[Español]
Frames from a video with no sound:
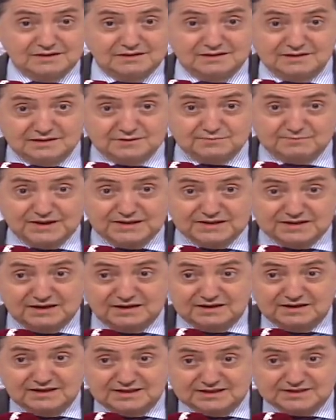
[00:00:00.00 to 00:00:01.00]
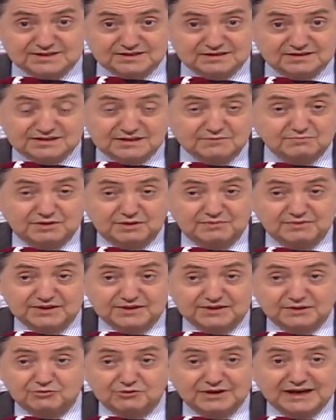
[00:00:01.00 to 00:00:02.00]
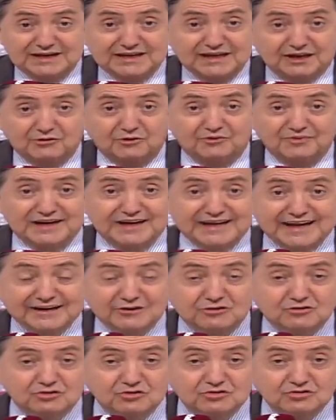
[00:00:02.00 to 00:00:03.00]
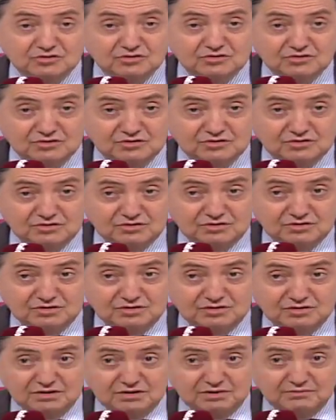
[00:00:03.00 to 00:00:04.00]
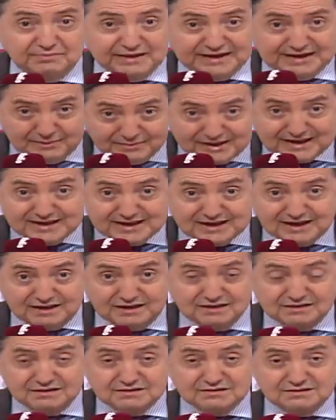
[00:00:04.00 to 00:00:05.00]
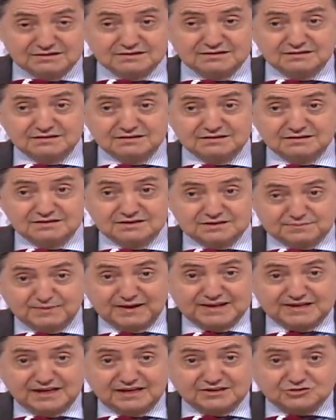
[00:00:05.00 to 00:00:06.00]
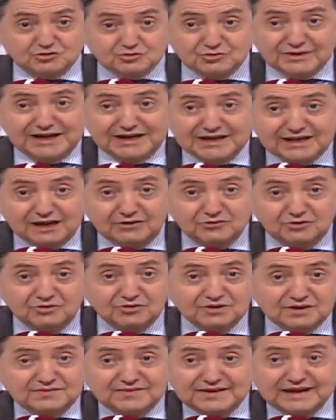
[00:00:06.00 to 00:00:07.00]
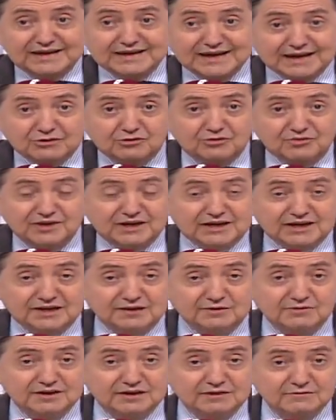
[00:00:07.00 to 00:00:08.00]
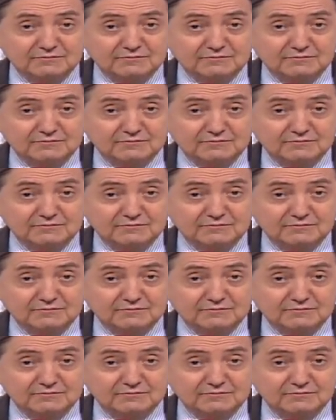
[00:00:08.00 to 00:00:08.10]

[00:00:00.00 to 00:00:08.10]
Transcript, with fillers: España es simplemente un aliado del narco. Para América, España es un aliado del narco del Caribe.